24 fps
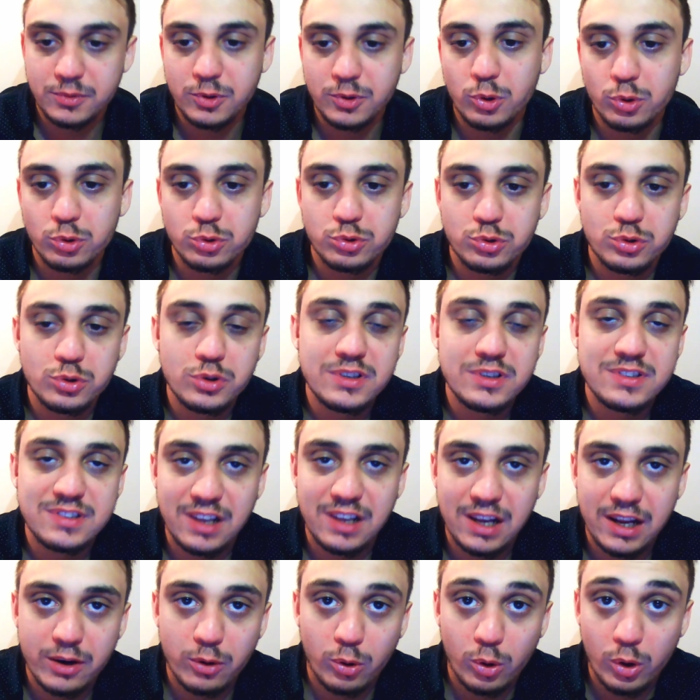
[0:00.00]
Konuştuğun
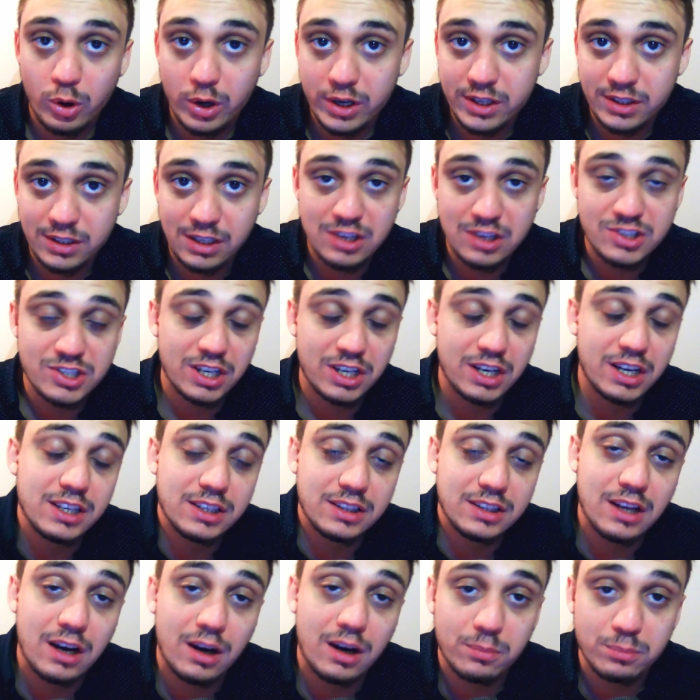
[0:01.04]
hisseler o ay geçen ay
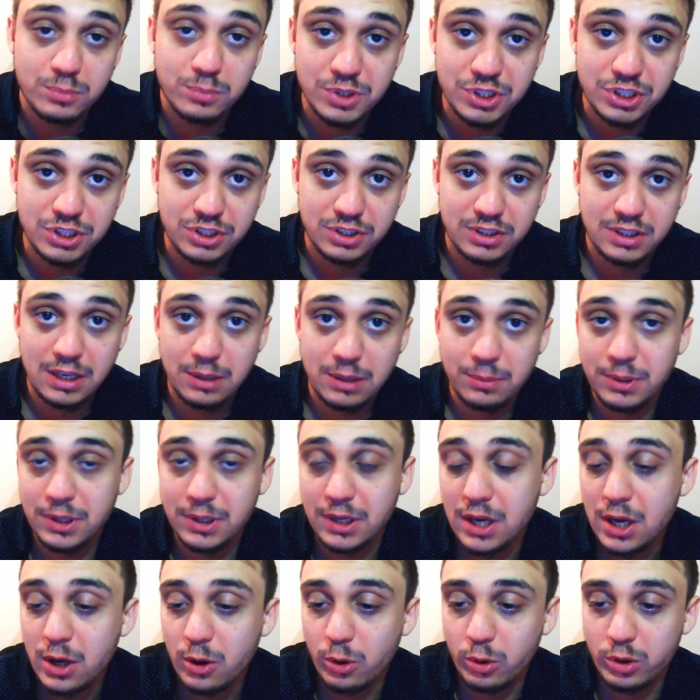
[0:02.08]
ne yapmış diye bir
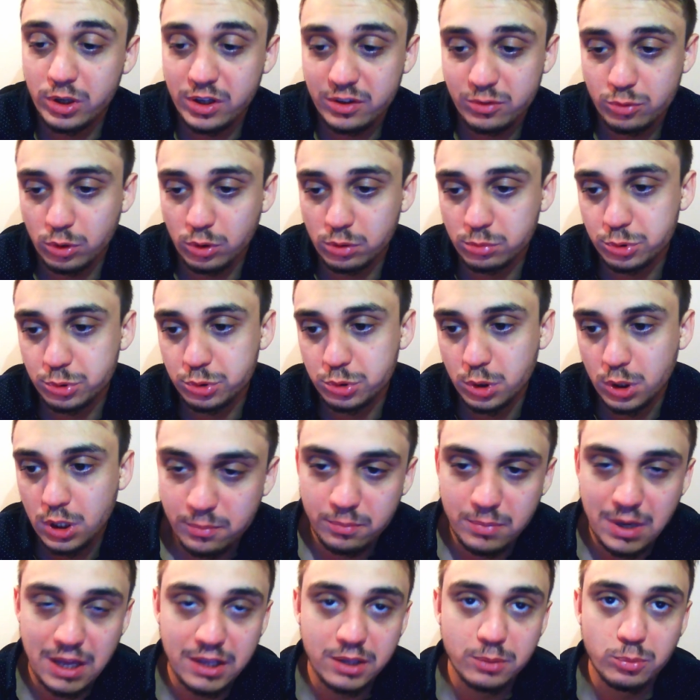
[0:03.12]
önerisi olmuştu.
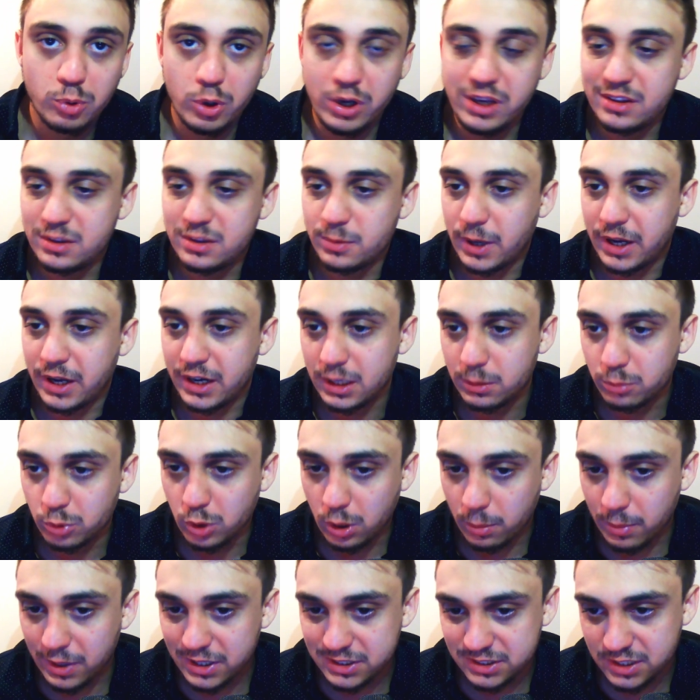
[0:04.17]
Ben de bu ay itibariyle buna
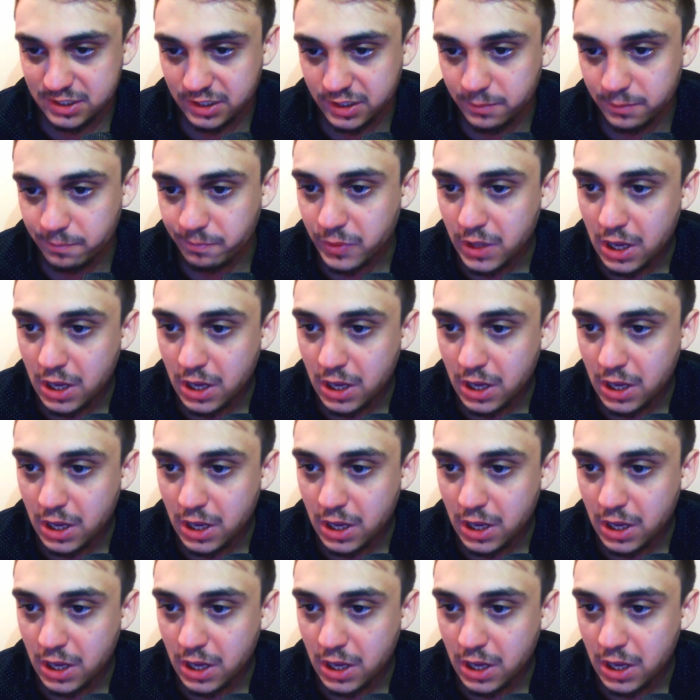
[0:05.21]
başladım.